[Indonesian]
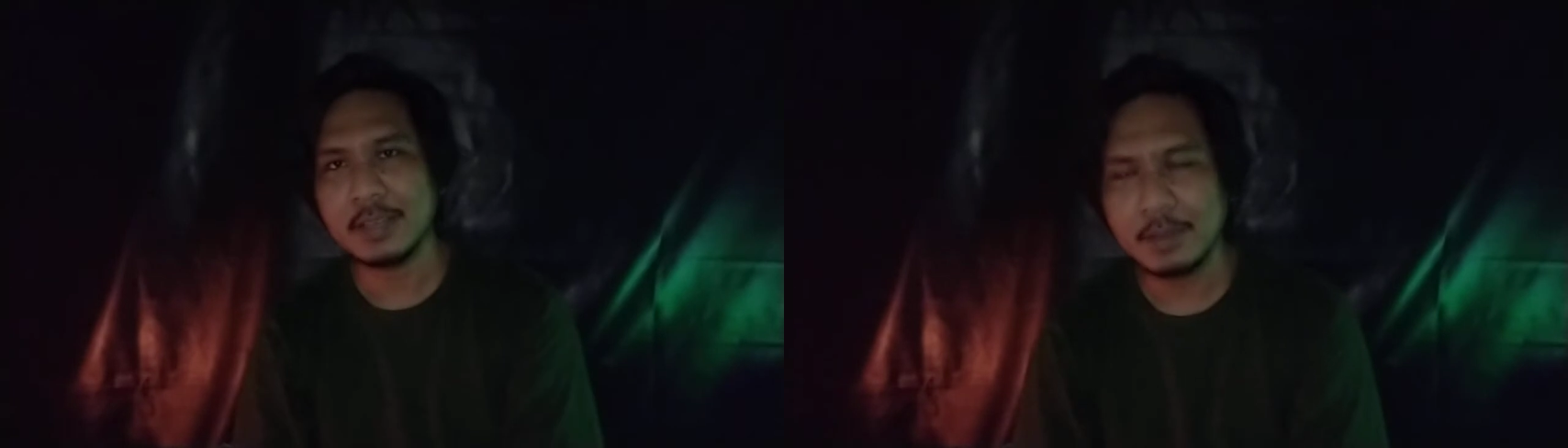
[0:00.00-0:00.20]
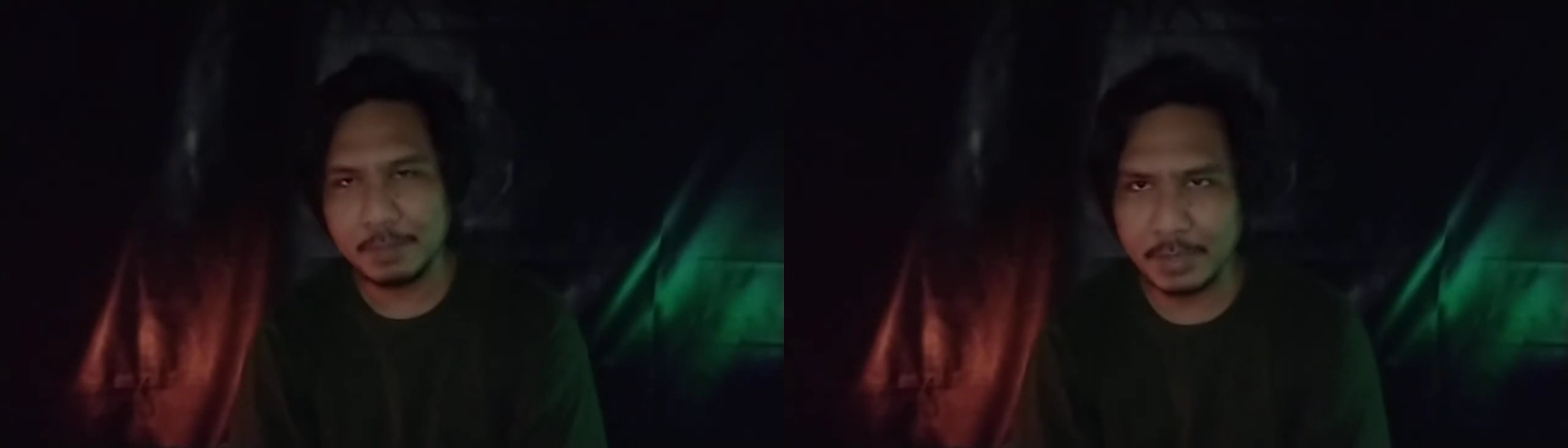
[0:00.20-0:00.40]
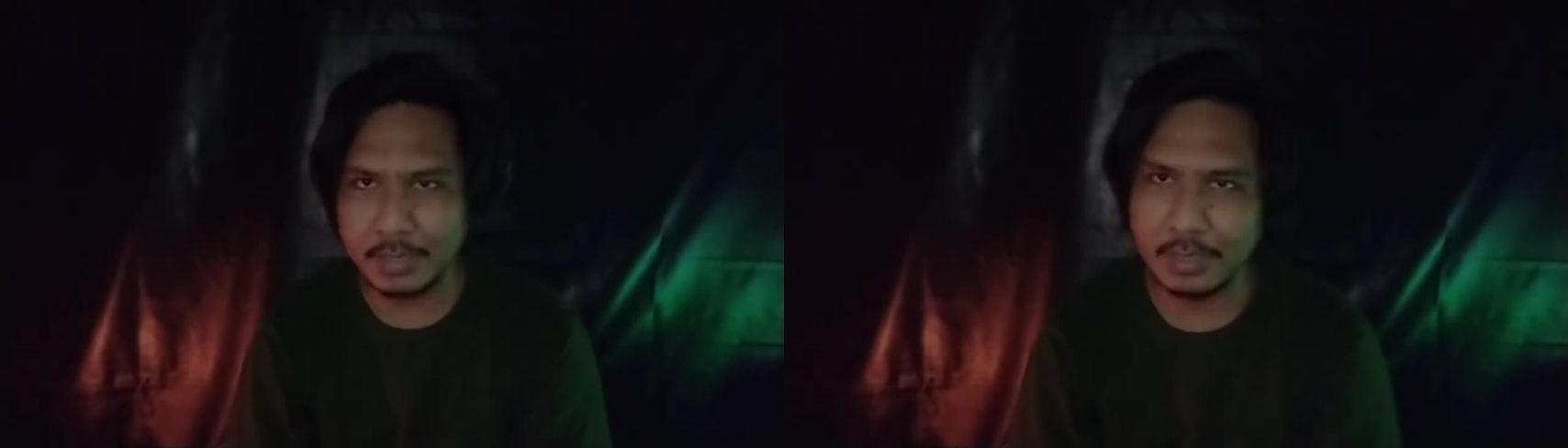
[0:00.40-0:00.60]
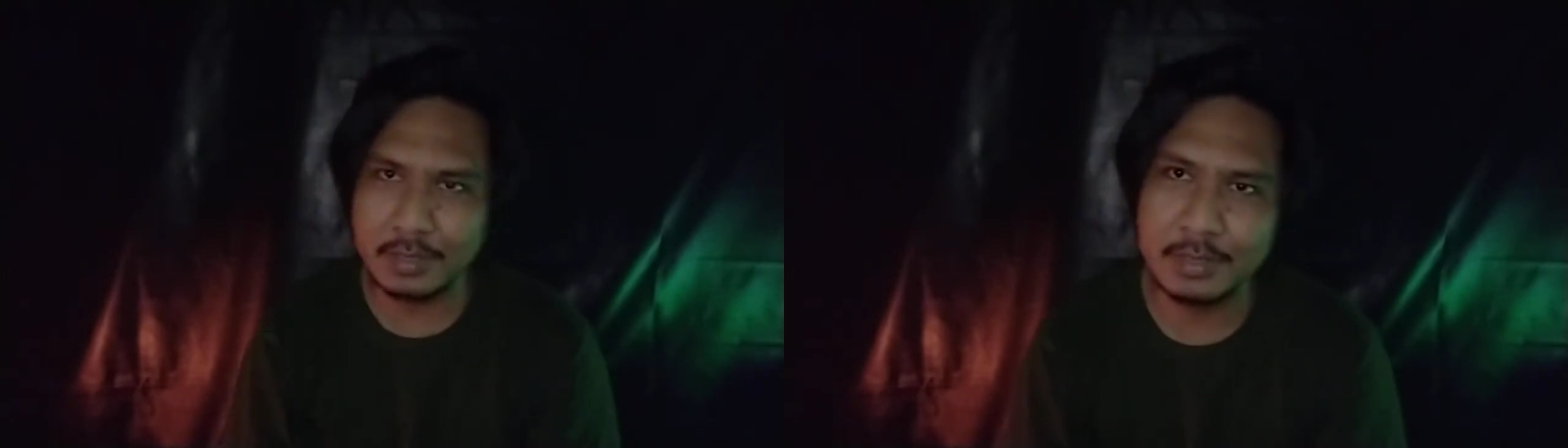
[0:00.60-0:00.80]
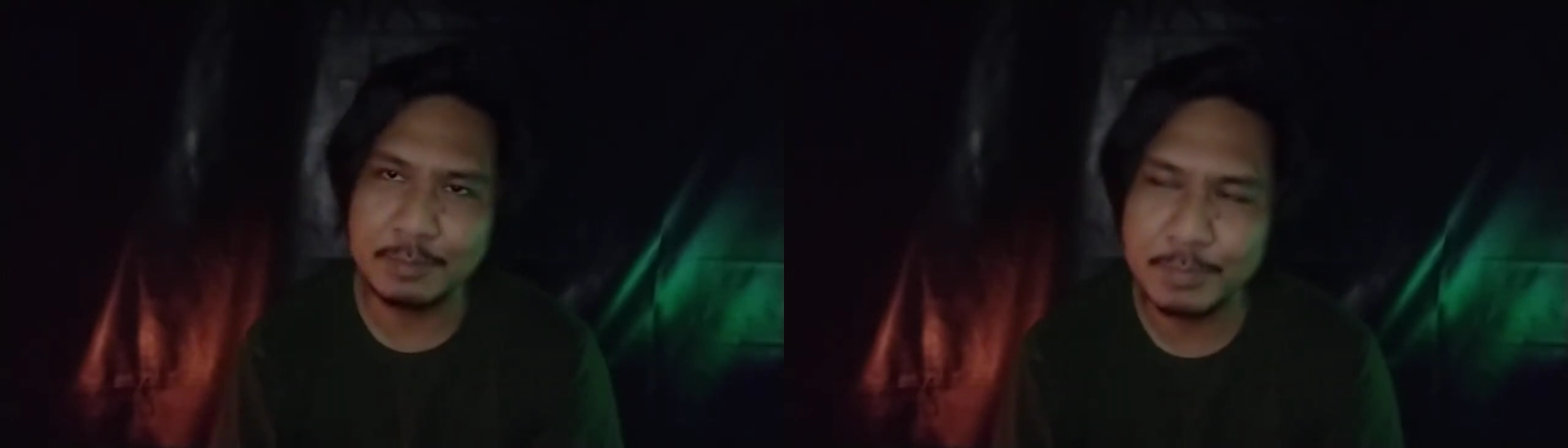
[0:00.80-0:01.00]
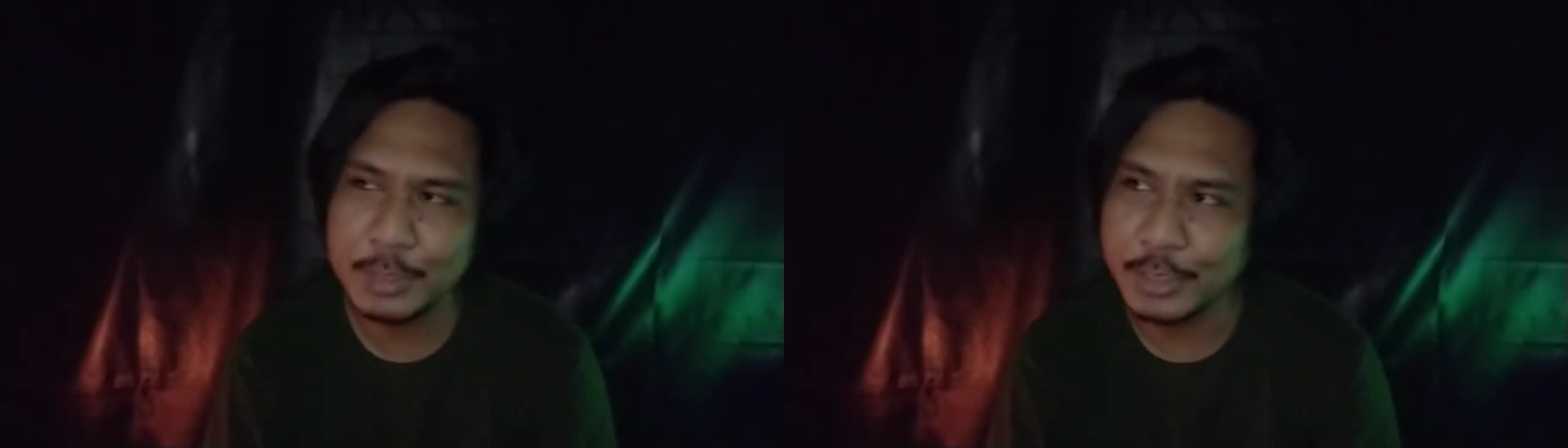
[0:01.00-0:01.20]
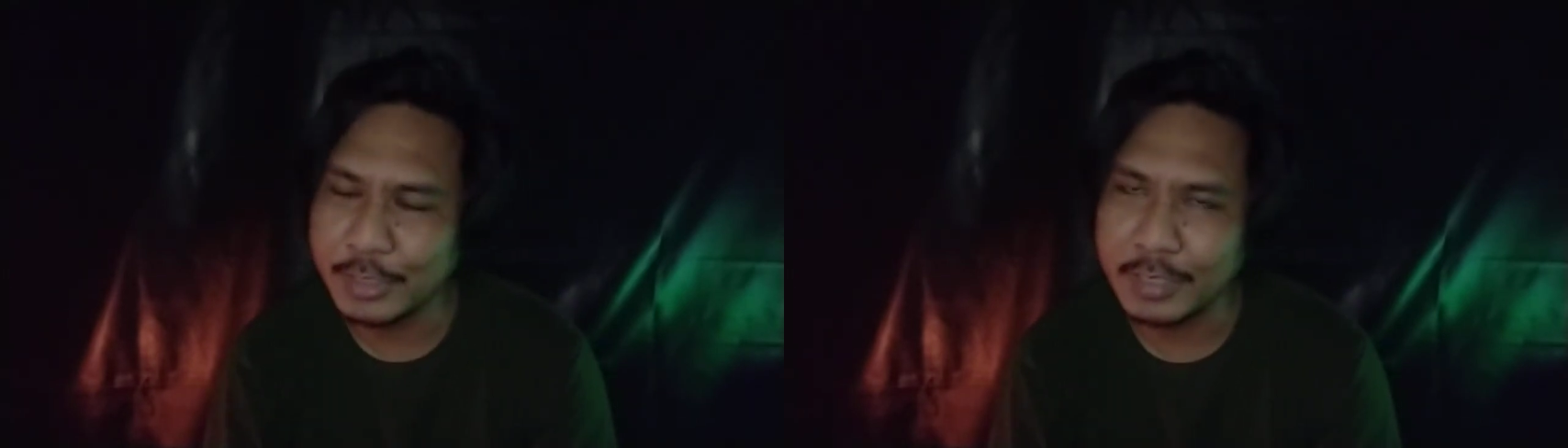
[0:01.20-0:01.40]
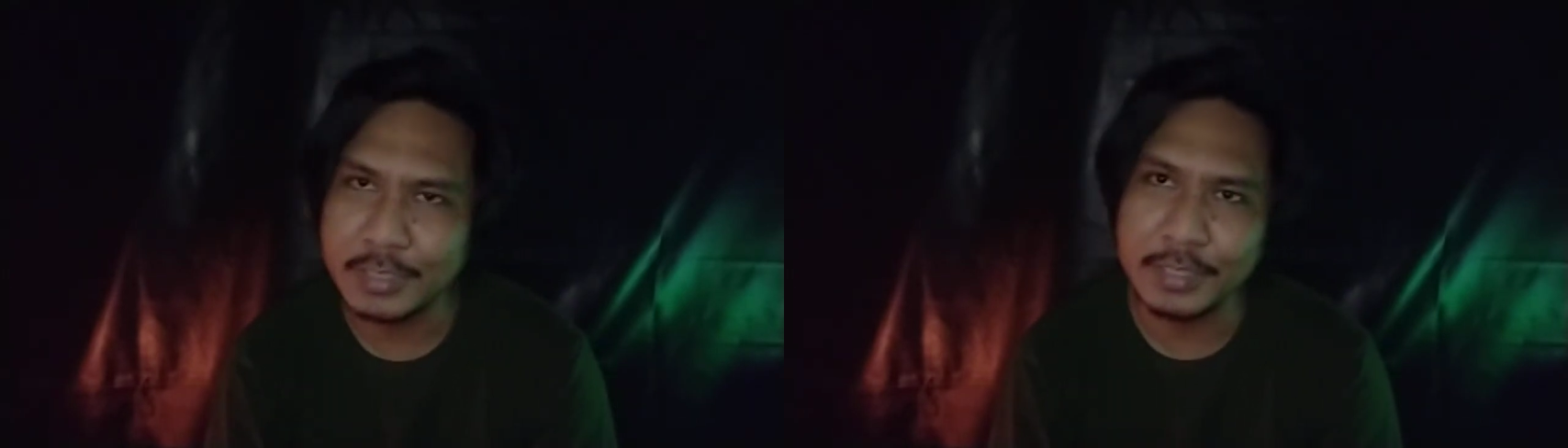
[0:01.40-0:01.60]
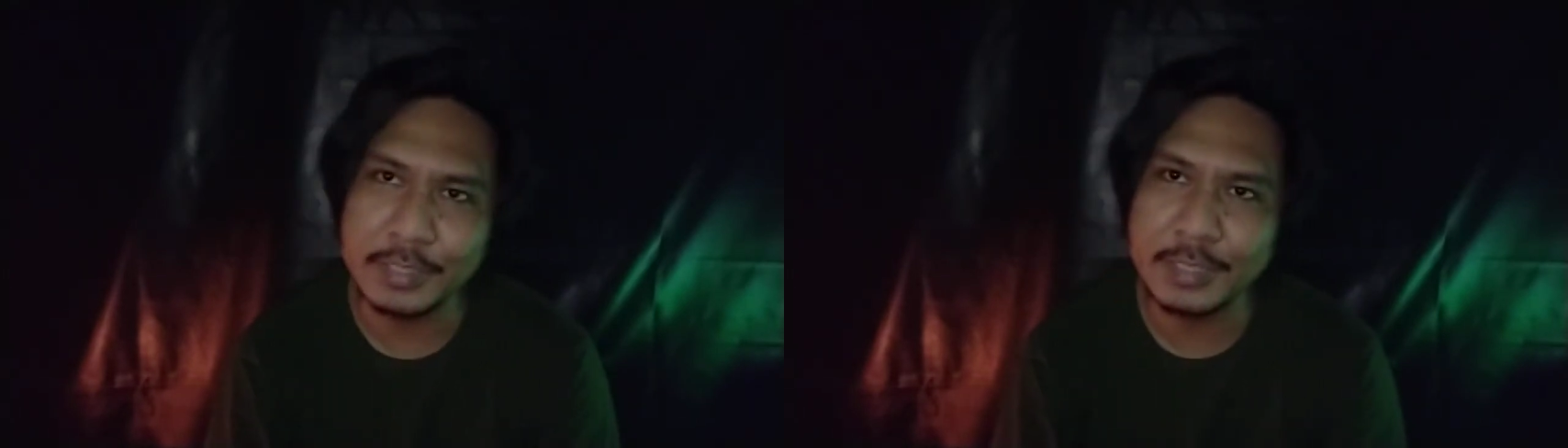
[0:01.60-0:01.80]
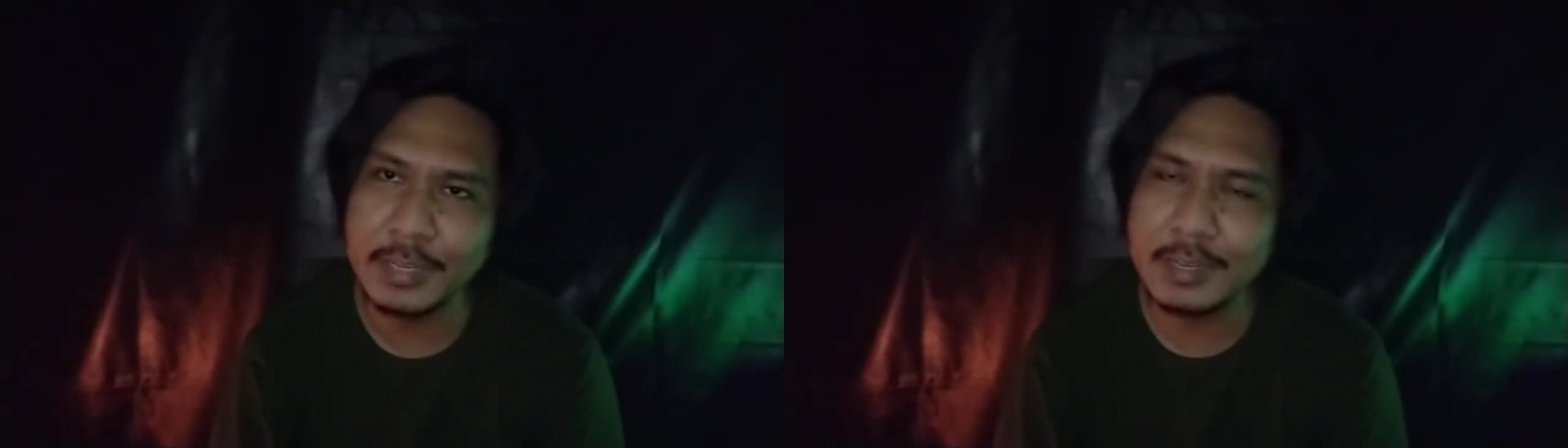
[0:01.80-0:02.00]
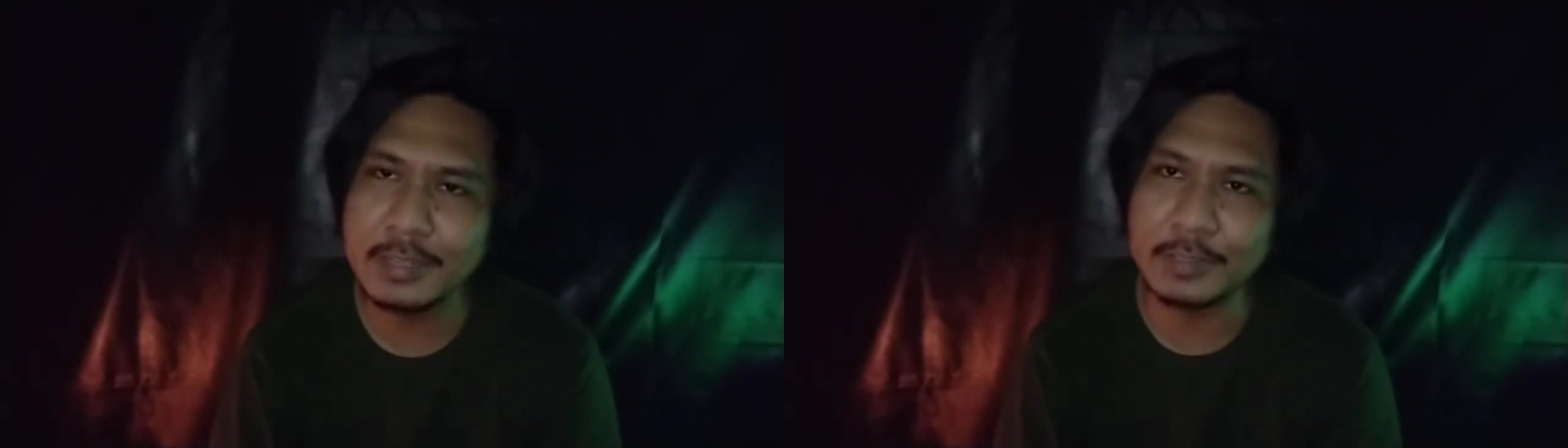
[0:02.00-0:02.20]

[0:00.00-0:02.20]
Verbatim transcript: Bagi yang pecinta Derrida